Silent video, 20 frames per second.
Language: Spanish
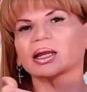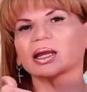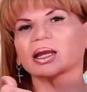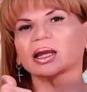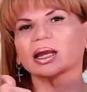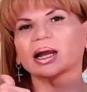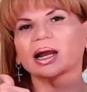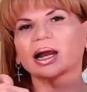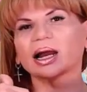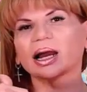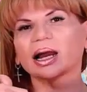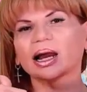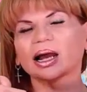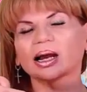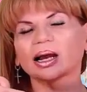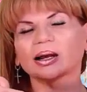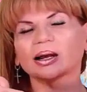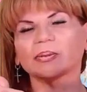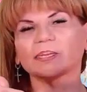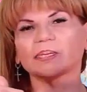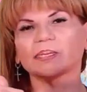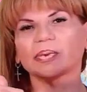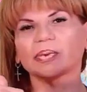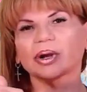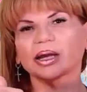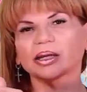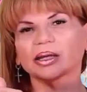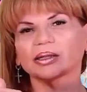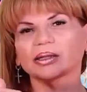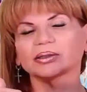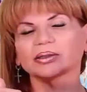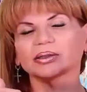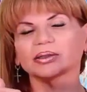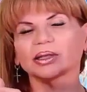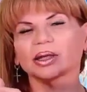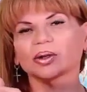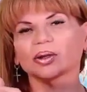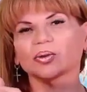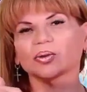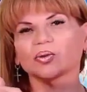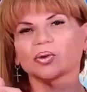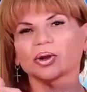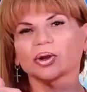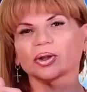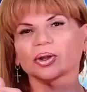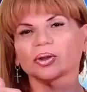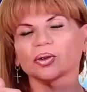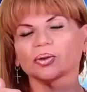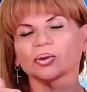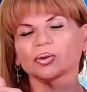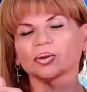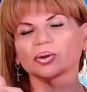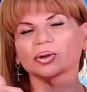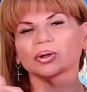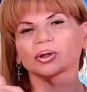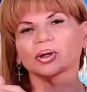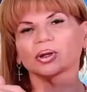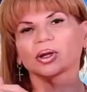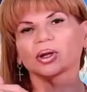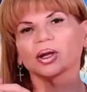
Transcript: a enamorarte como una loca por lo que pueda pasar,